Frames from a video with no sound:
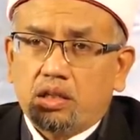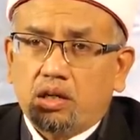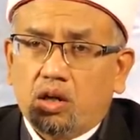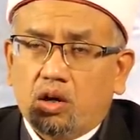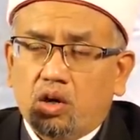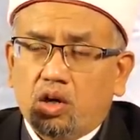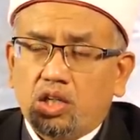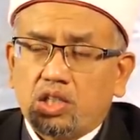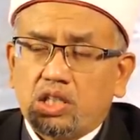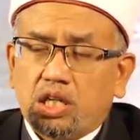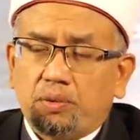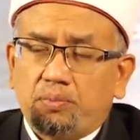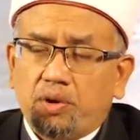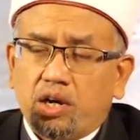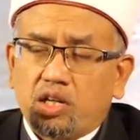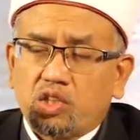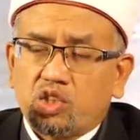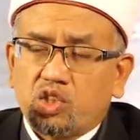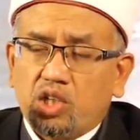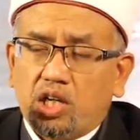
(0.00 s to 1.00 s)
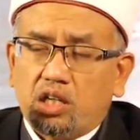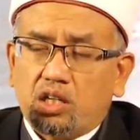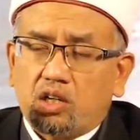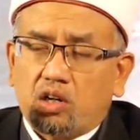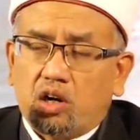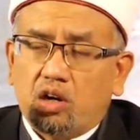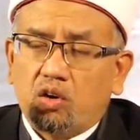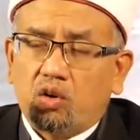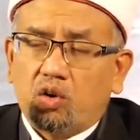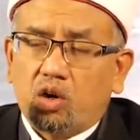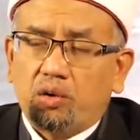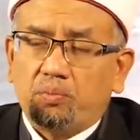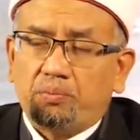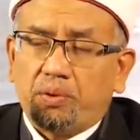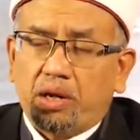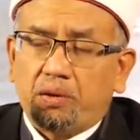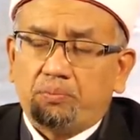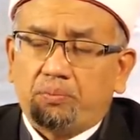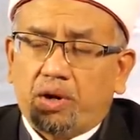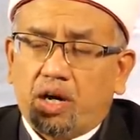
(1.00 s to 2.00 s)
โดยเฉพาะสิทธิ์ของคน
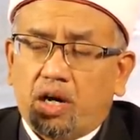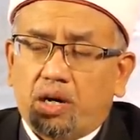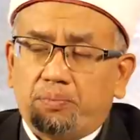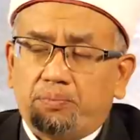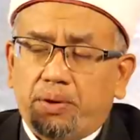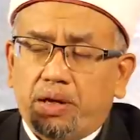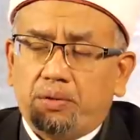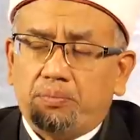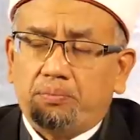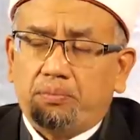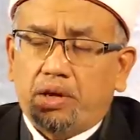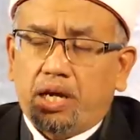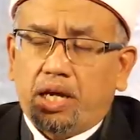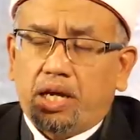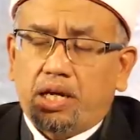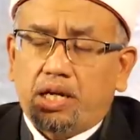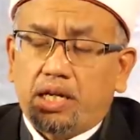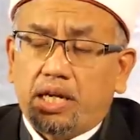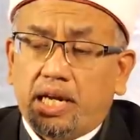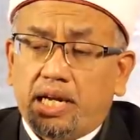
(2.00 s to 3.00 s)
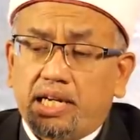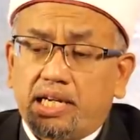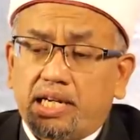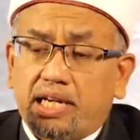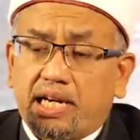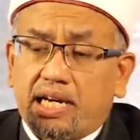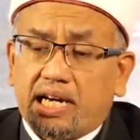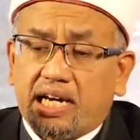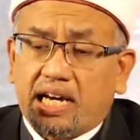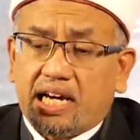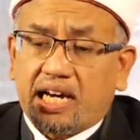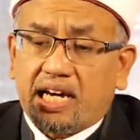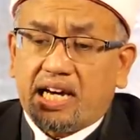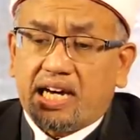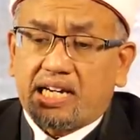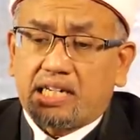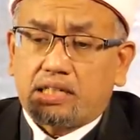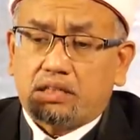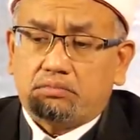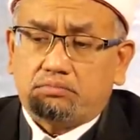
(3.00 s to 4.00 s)
เป็นพ่อเป็นแม่นั้นขา
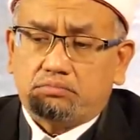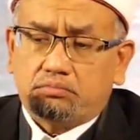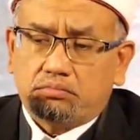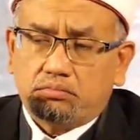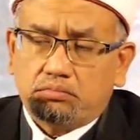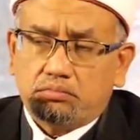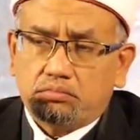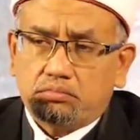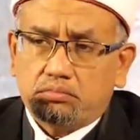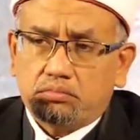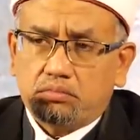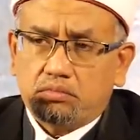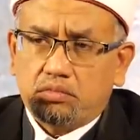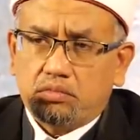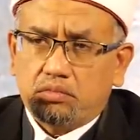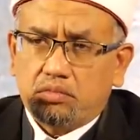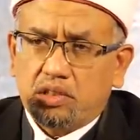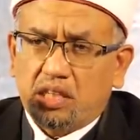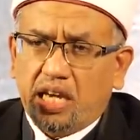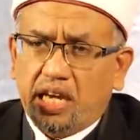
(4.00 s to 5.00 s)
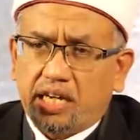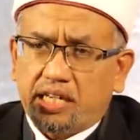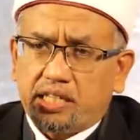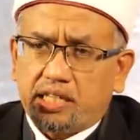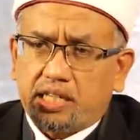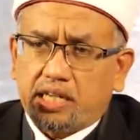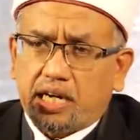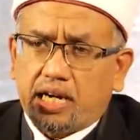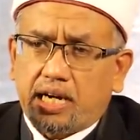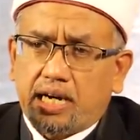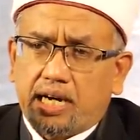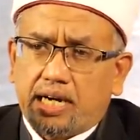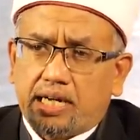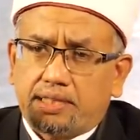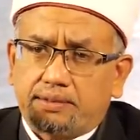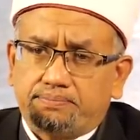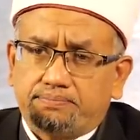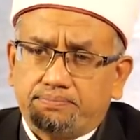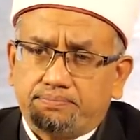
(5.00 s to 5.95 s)
ดเด็ดขาด